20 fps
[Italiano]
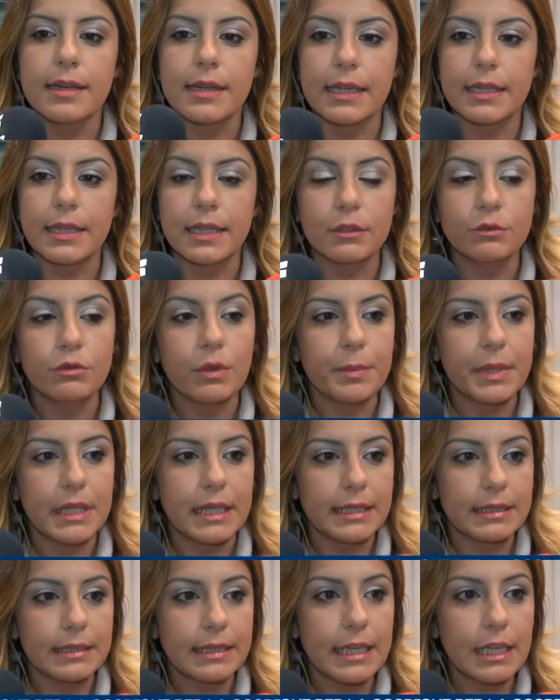eh, che nel
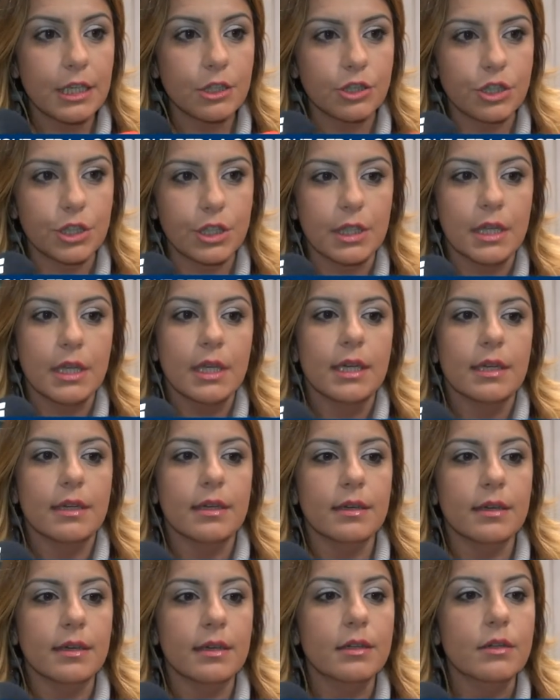2010
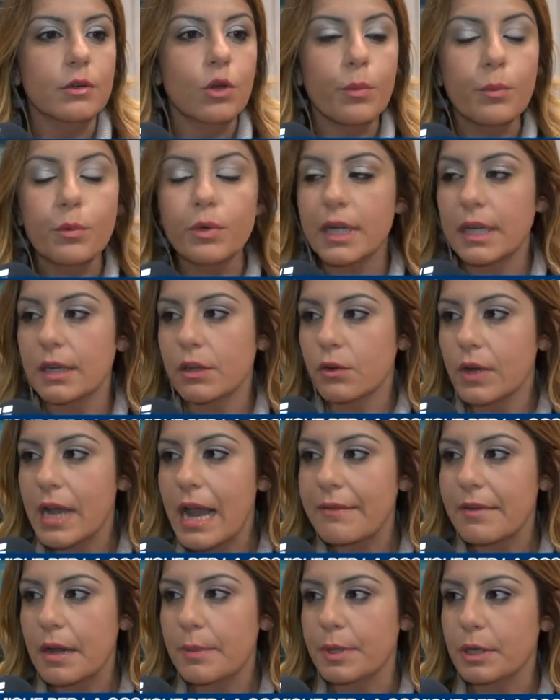eh, il Comune
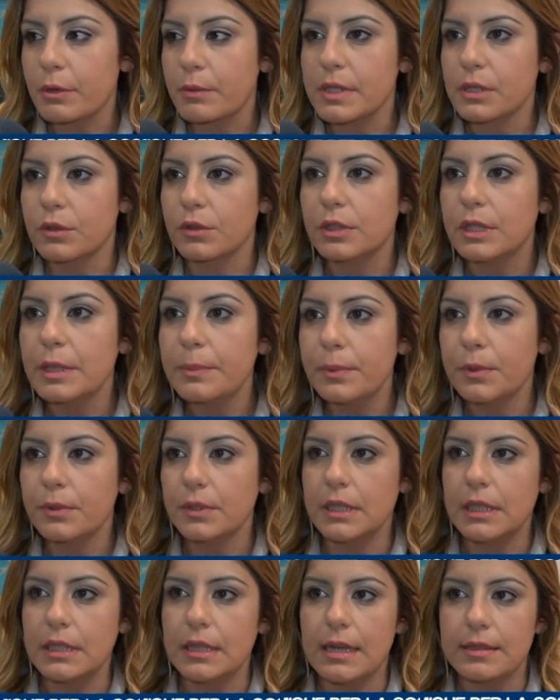erogava per questo
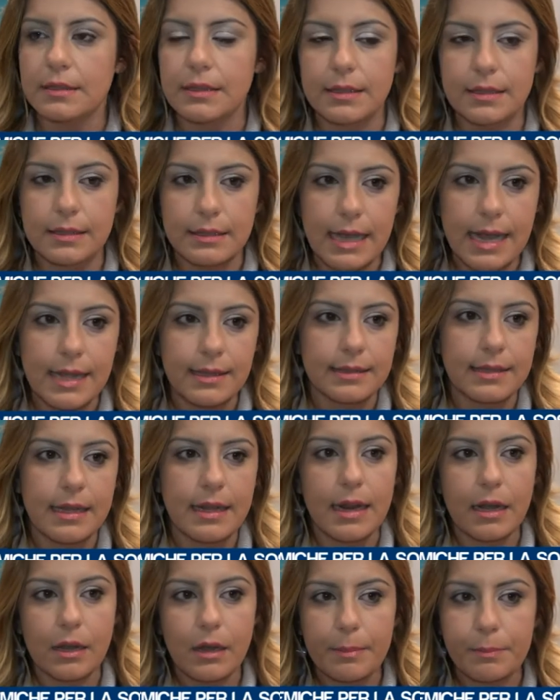tipo di
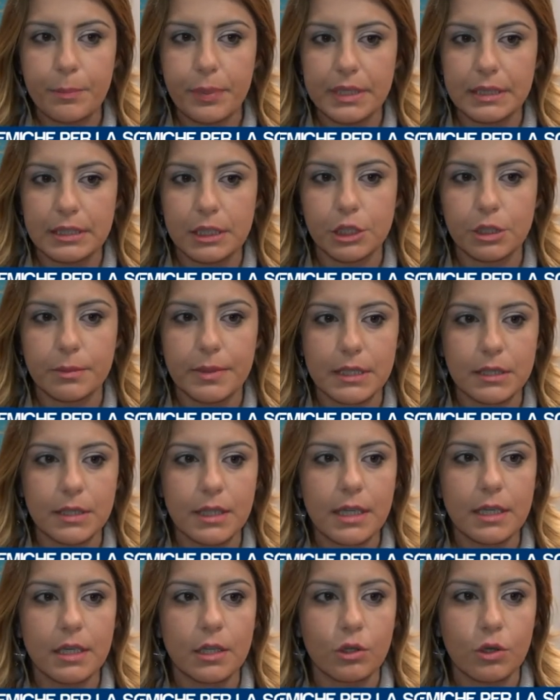assistenza e la
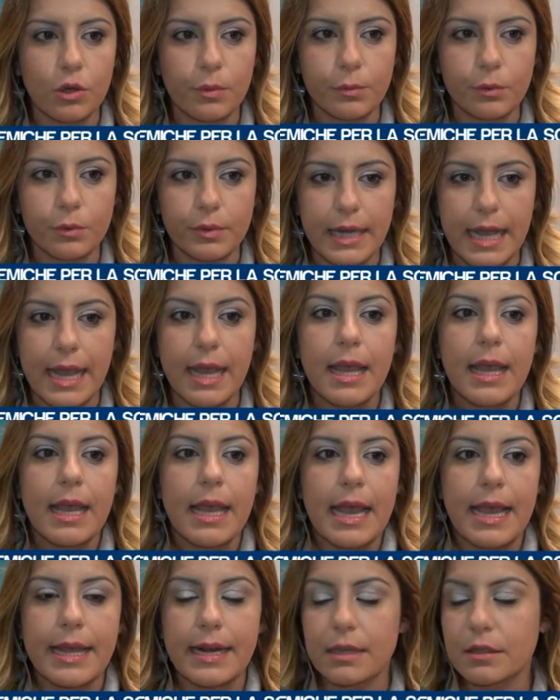partecipazione del Comune
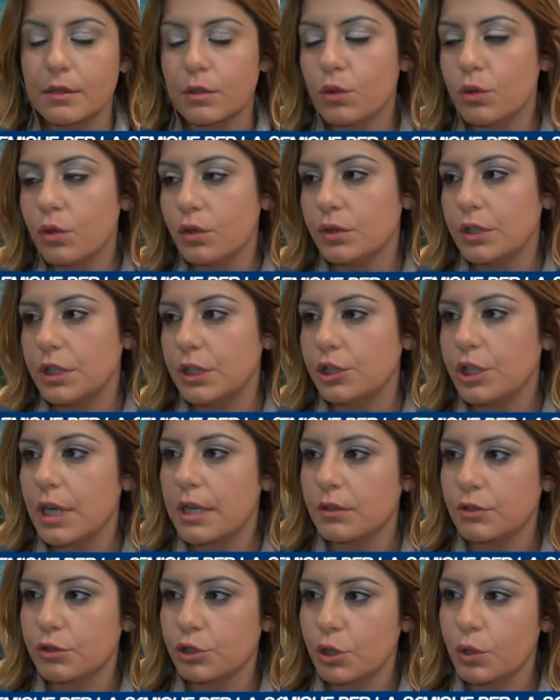era solo di
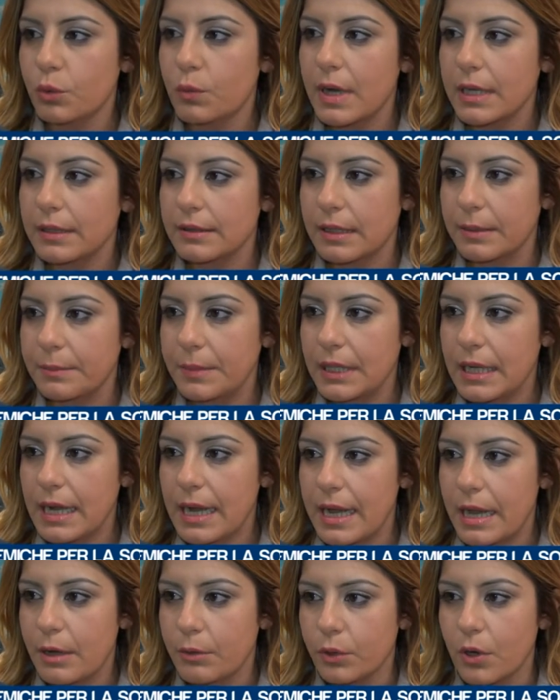
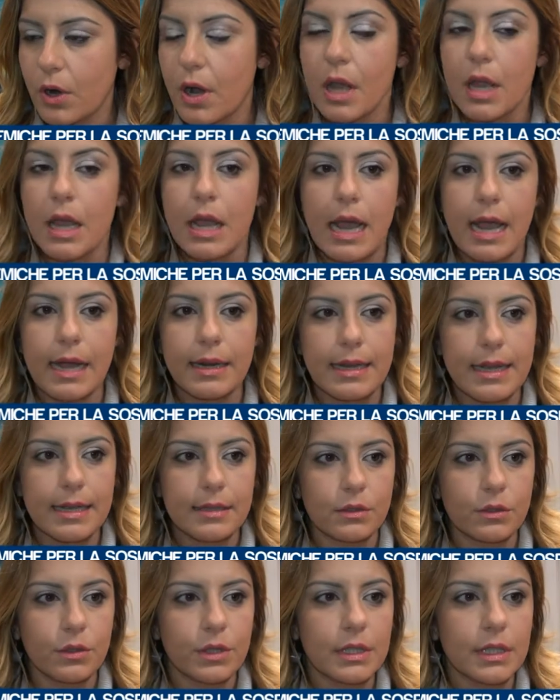150.000 euro,
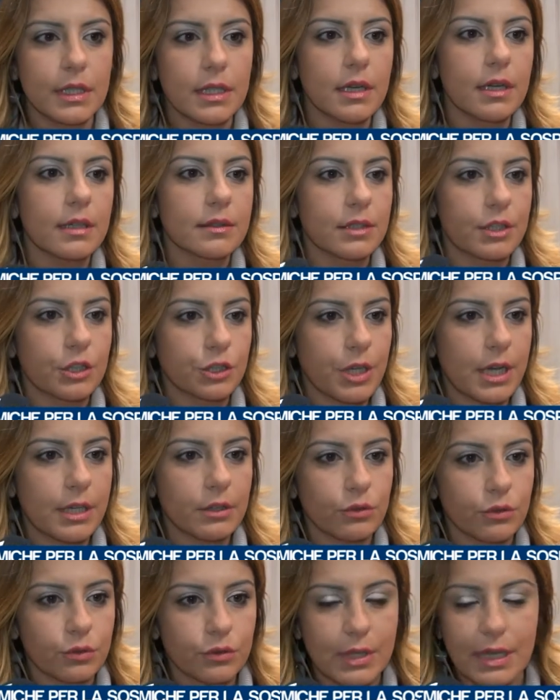adesso è di
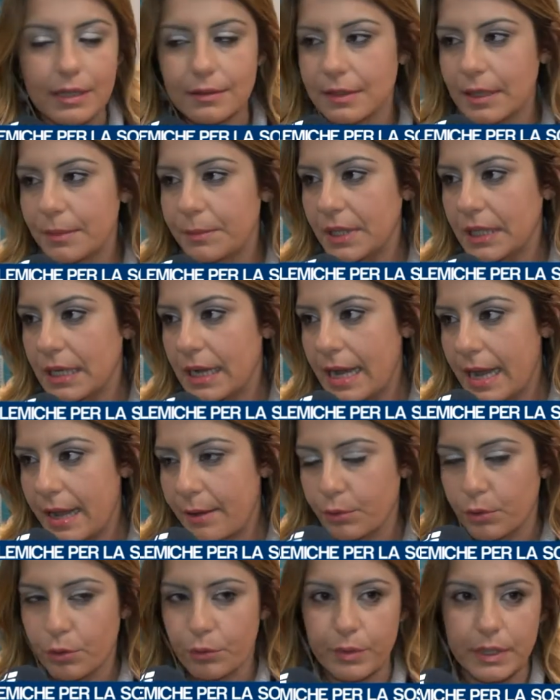380.000
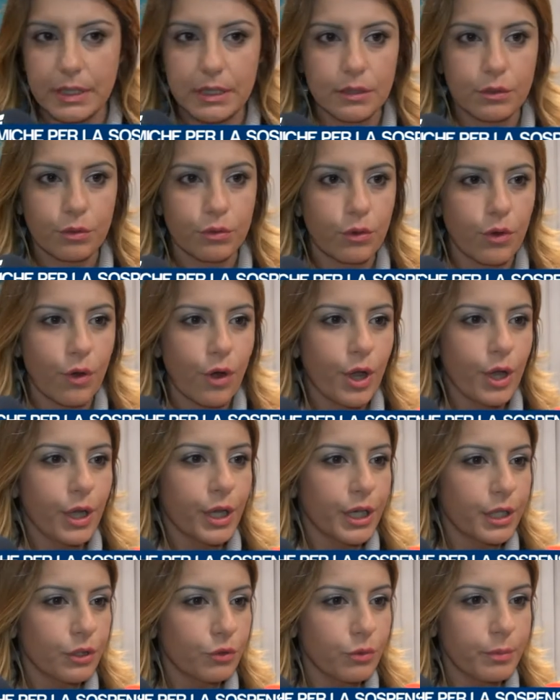eh, euro, quindi sono
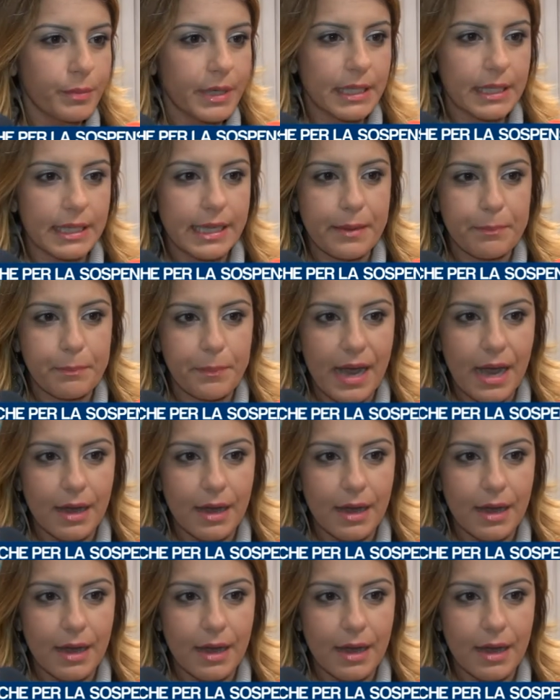i numeri che